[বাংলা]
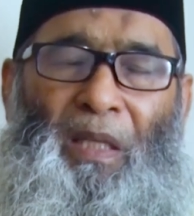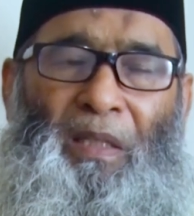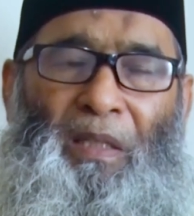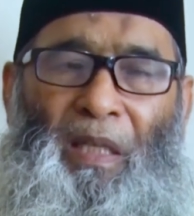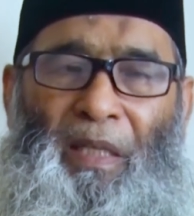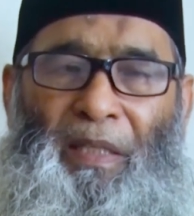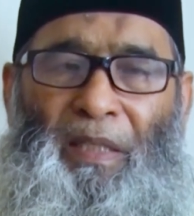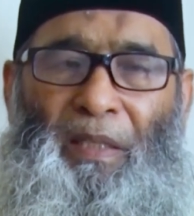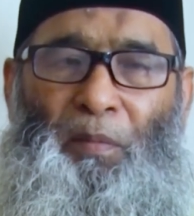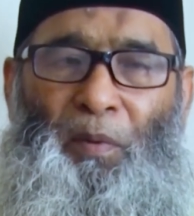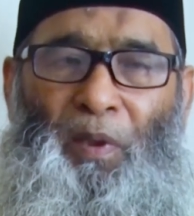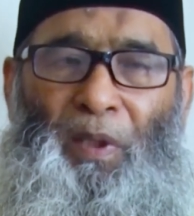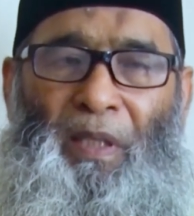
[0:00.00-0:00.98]
আল্লাহ তালা ডেকে
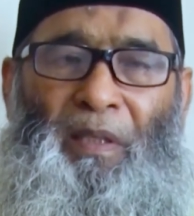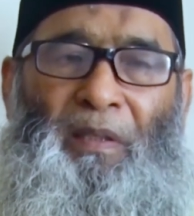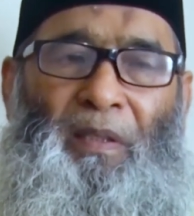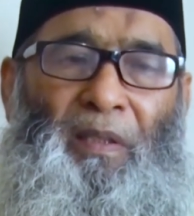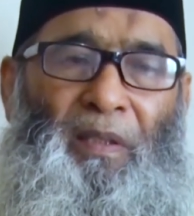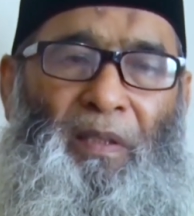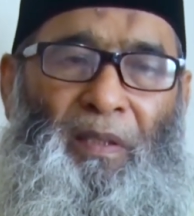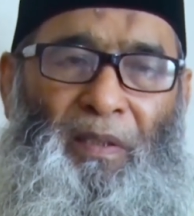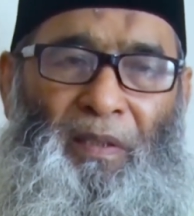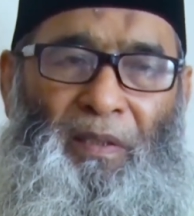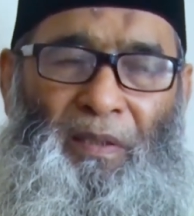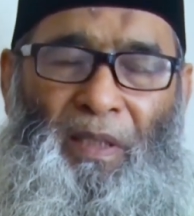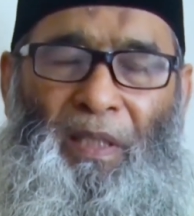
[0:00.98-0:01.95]
বললেন
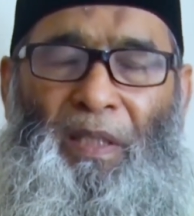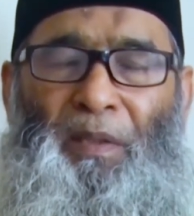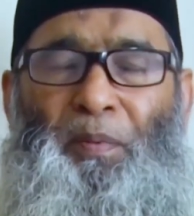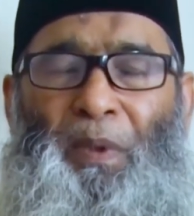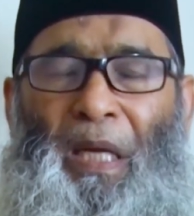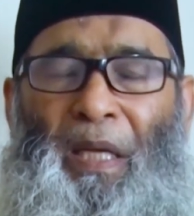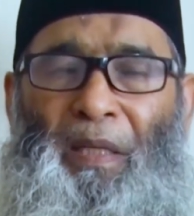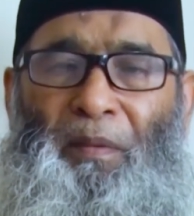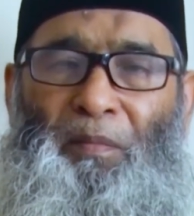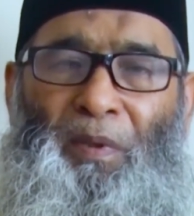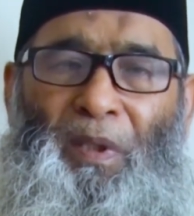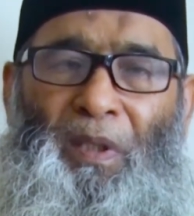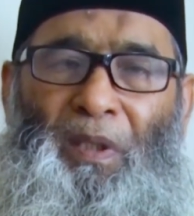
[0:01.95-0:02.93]
যে হে ইব্রাহিম
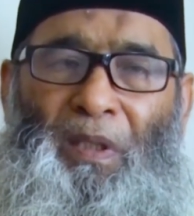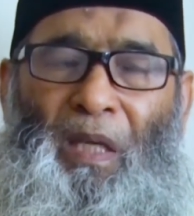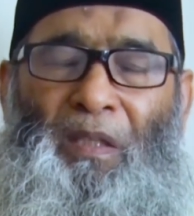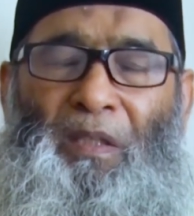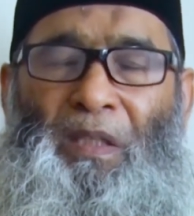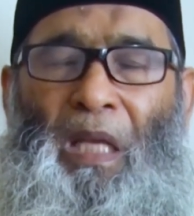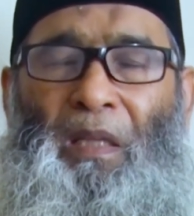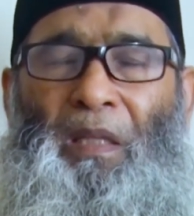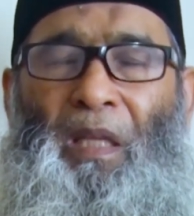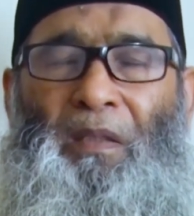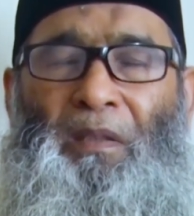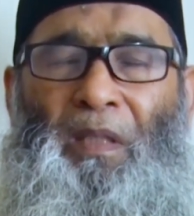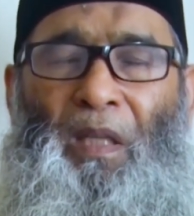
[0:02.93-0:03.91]
কাদ
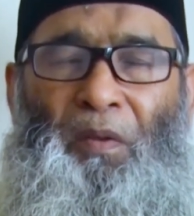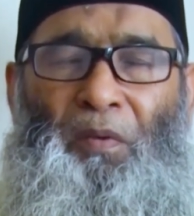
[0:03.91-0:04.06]
সাদ্দাক্তার